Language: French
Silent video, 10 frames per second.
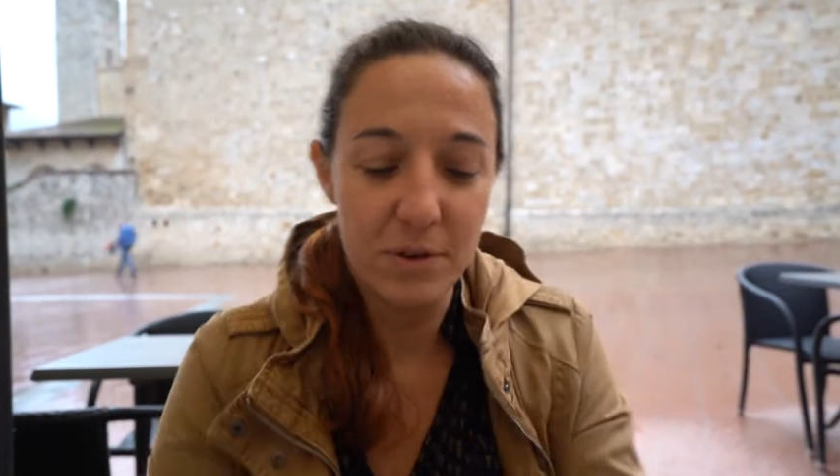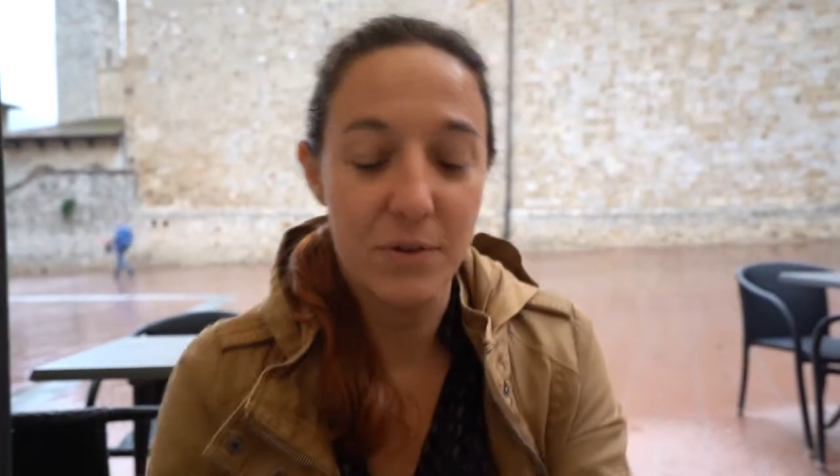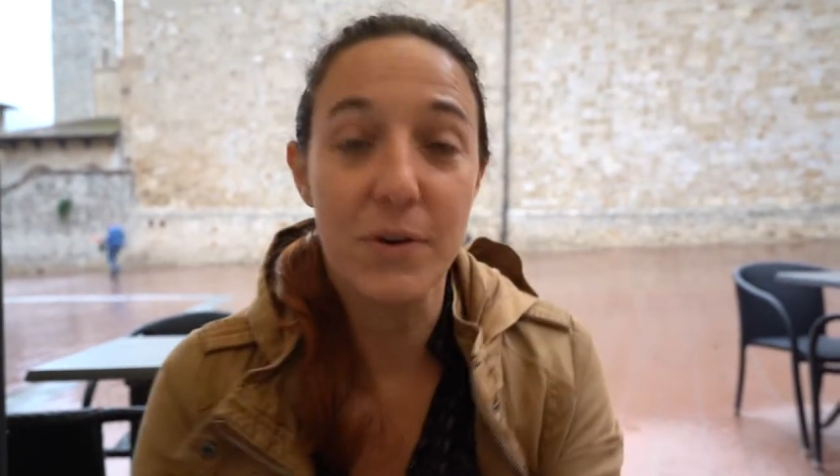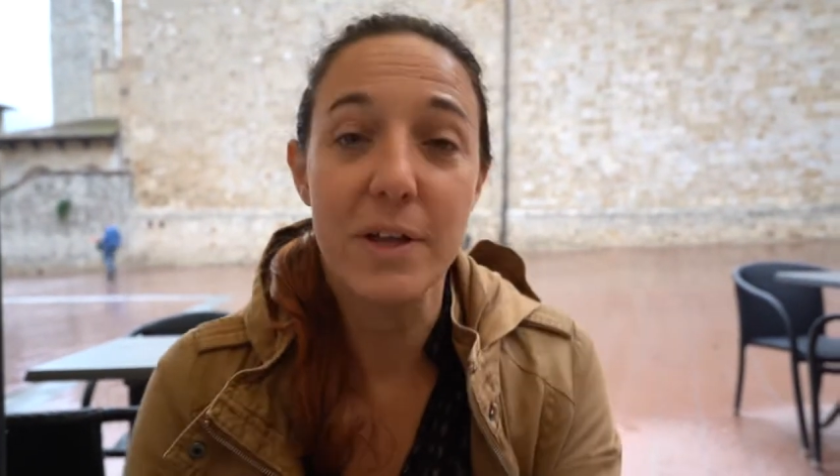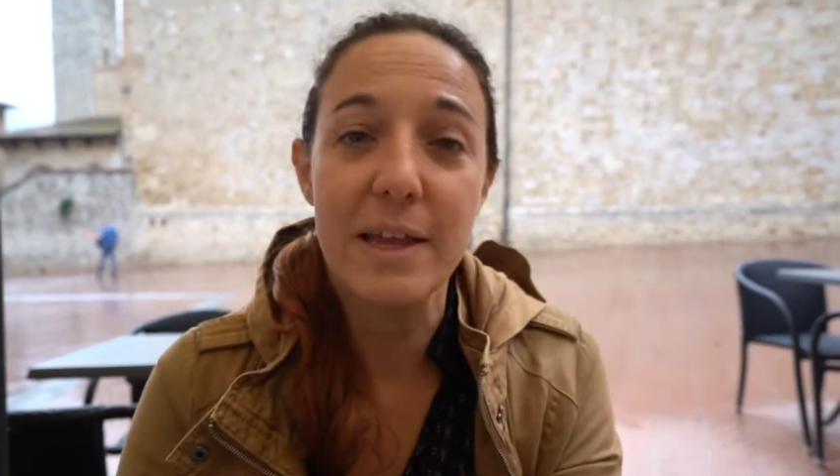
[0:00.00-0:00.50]

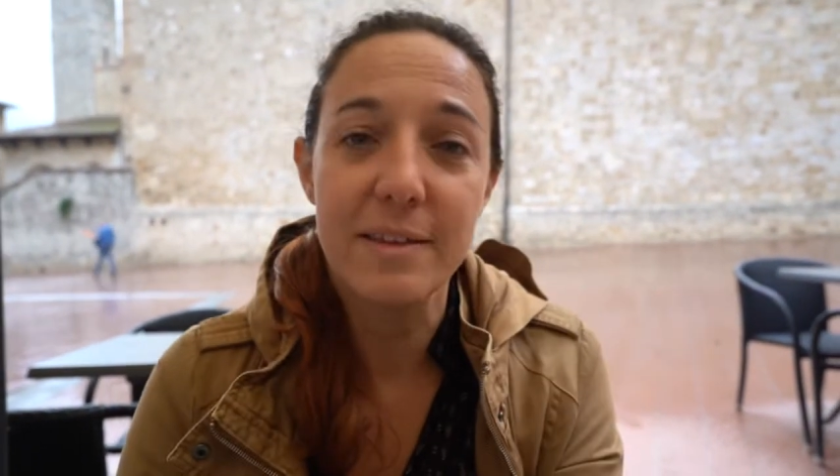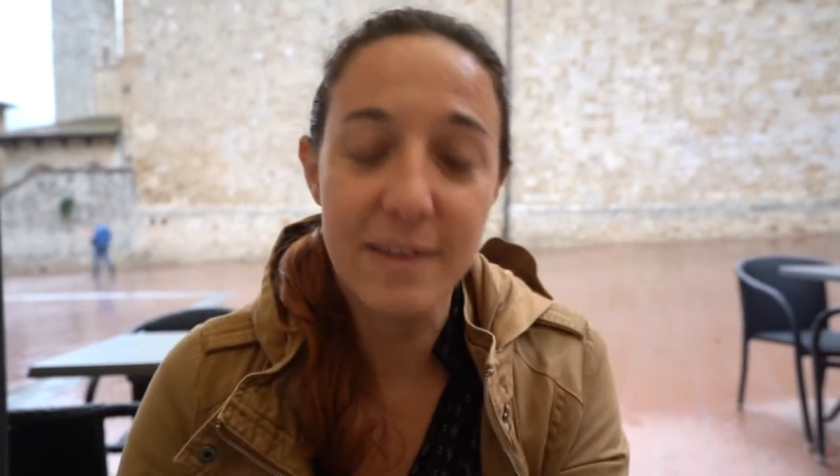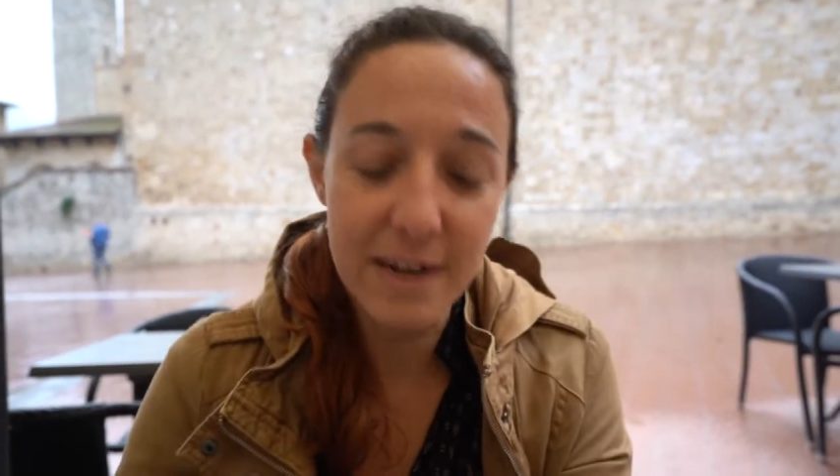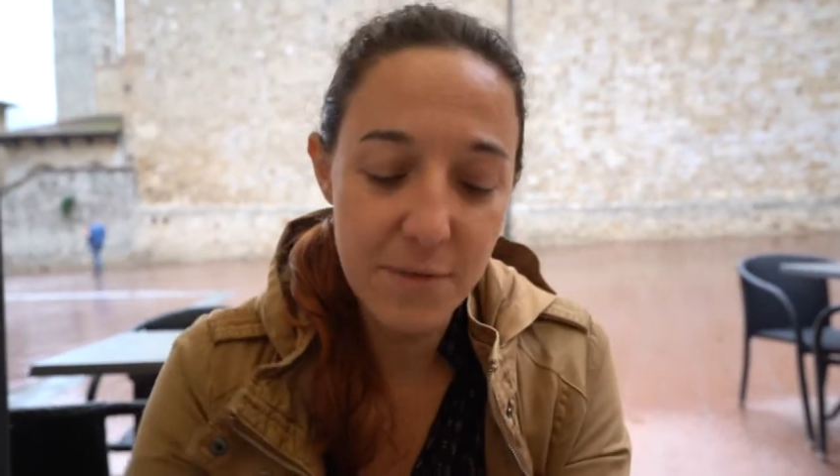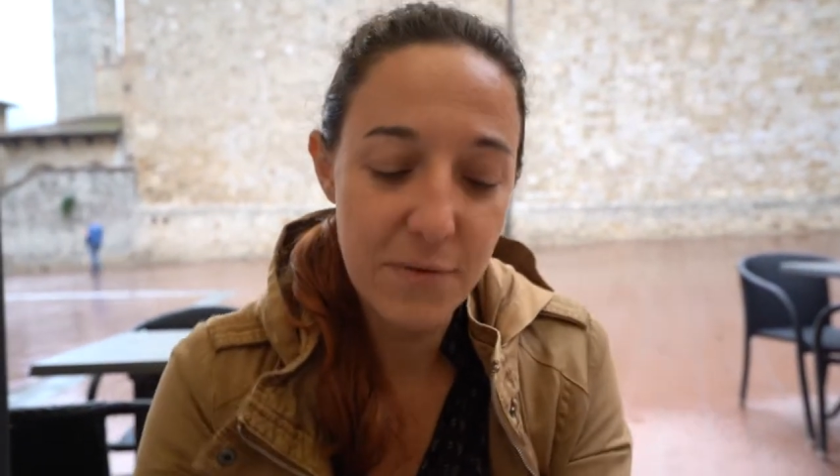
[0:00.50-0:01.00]
Donc en
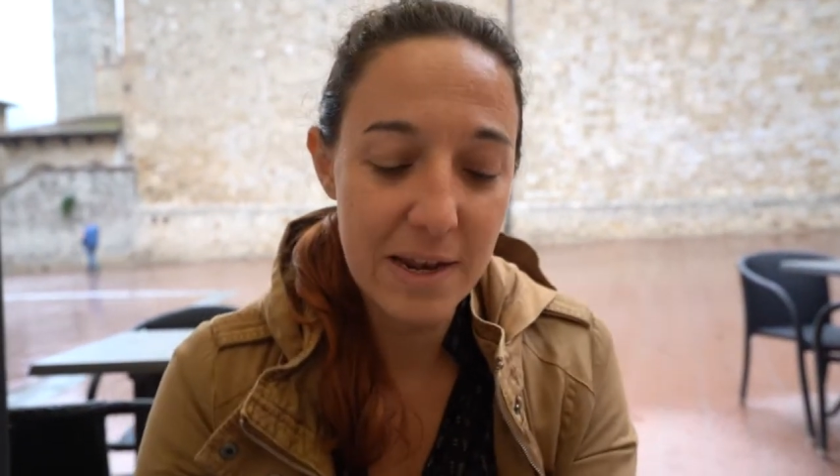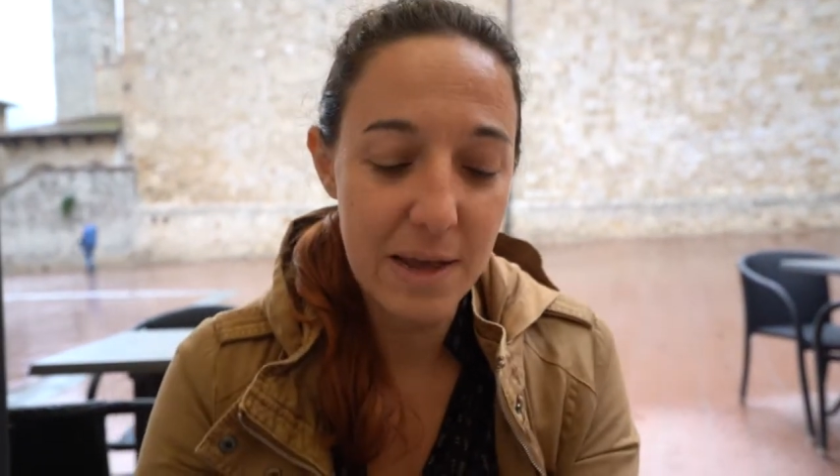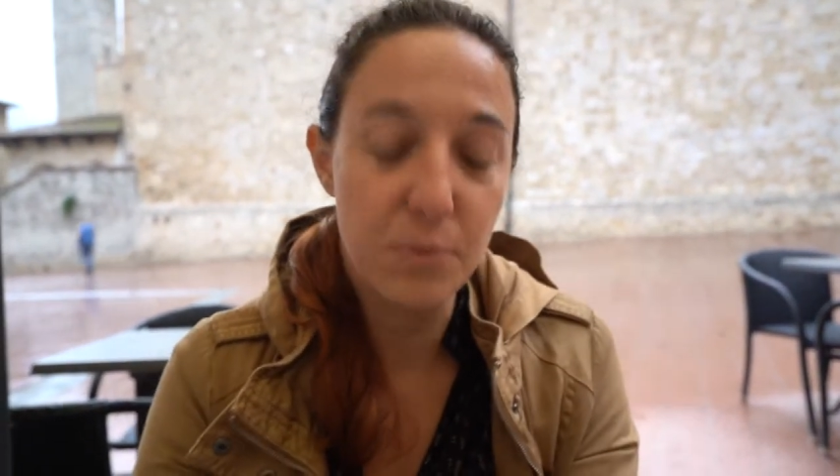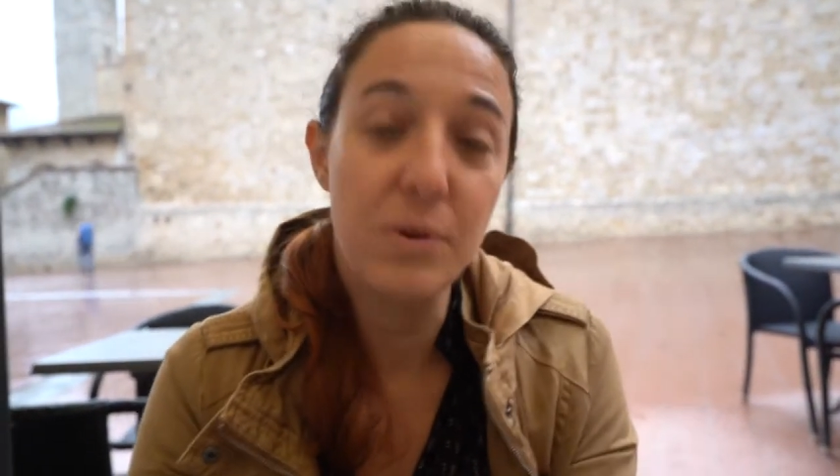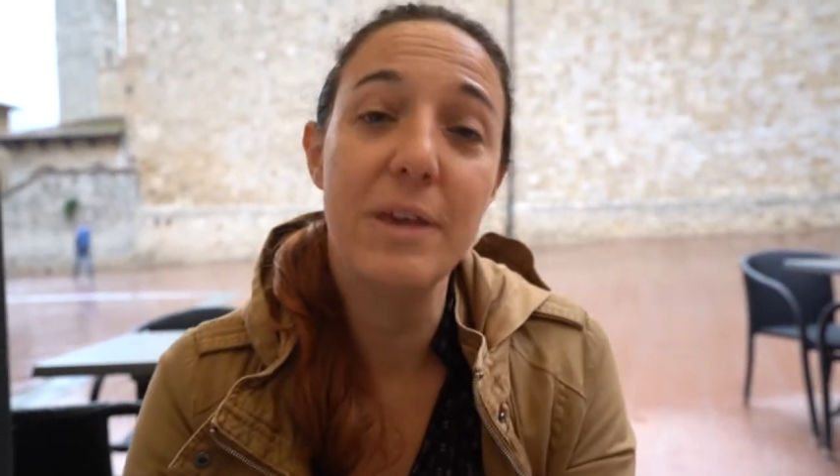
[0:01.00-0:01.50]
attendant la fin de
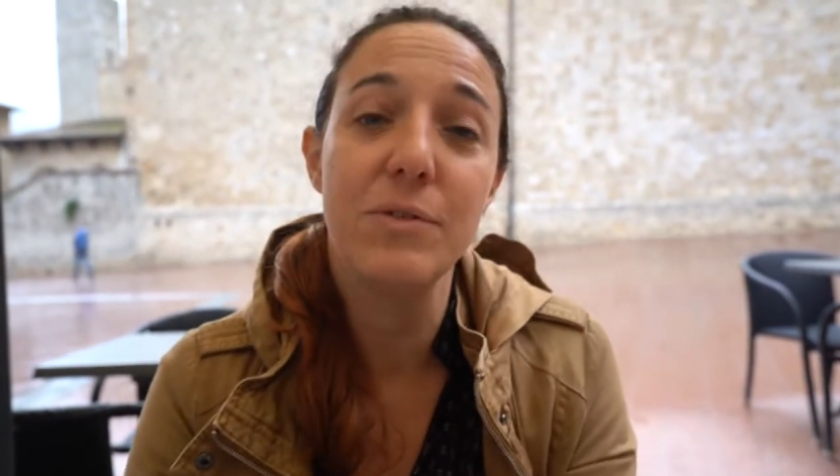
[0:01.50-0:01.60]
la pluie,